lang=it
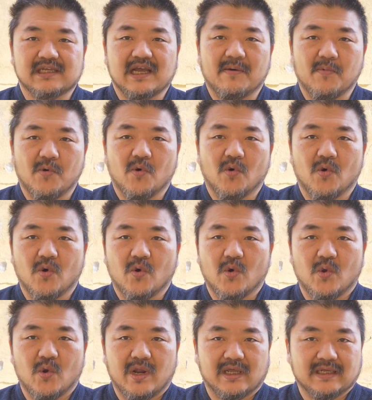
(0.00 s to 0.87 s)

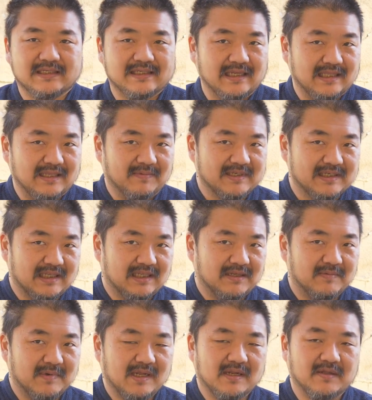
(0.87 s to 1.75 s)
Siamo alla settima
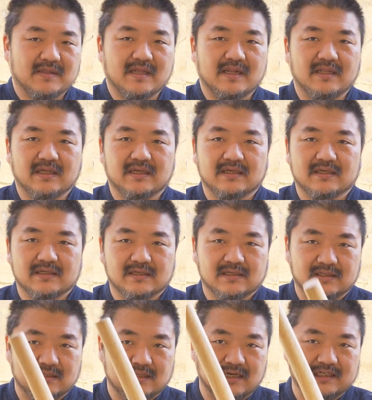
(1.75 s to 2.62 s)
settimana
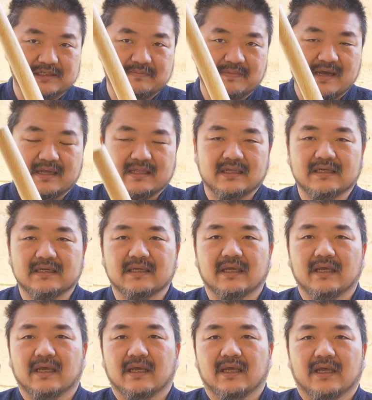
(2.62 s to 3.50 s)
del, della spada.
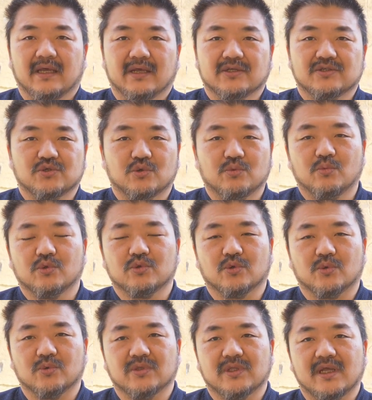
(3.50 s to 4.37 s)
Sono
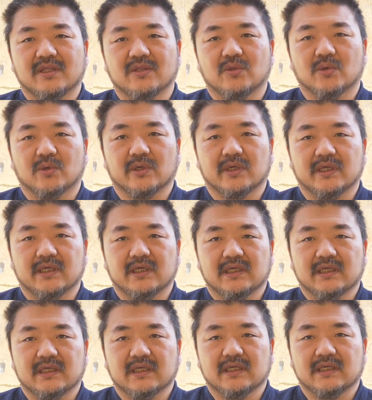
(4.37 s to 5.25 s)
molto contento
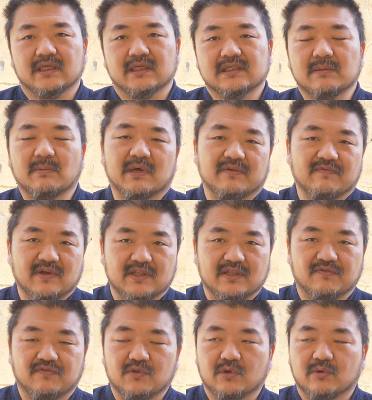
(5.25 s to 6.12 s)
che siamo
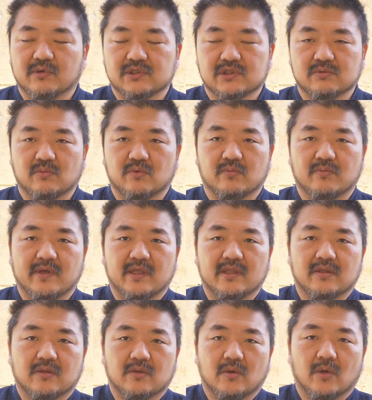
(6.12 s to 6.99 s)
arrivati fino a questo
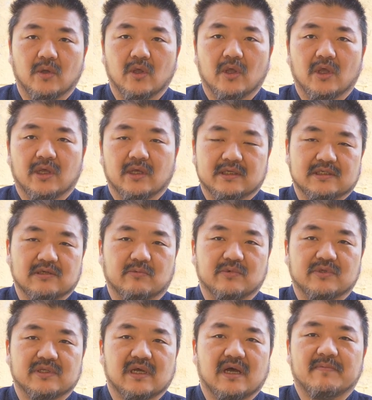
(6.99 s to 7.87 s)
momento.
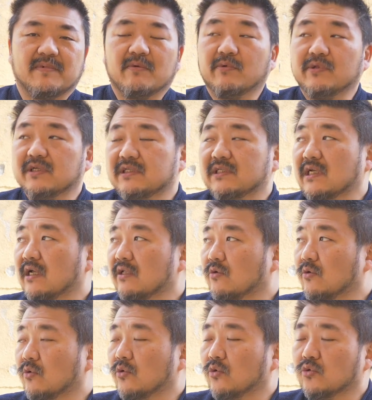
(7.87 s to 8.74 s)
Siamo, abbiamo
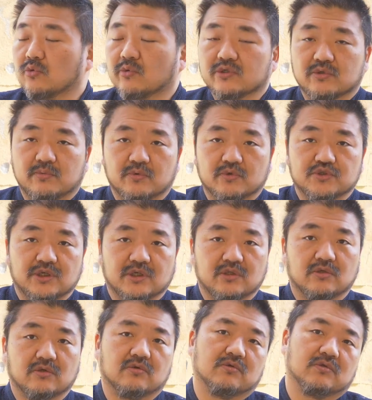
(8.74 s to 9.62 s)
iniziato questo
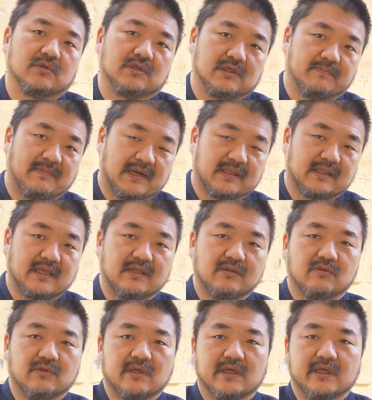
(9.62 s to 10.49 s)
progetto
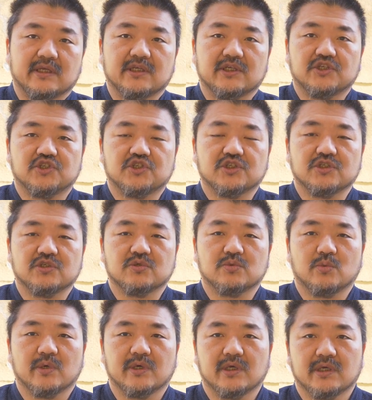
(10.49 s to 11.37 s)
partendo dai
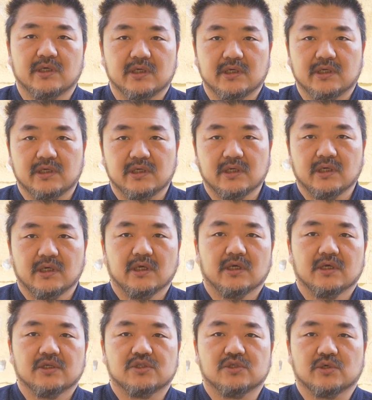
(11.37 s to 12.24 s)
5
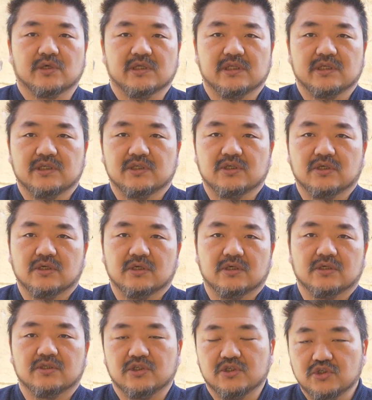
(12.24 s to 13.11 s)
zucchi di,
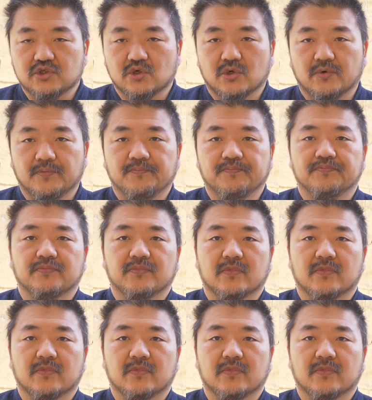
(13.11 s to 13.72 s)
eh, di Joe,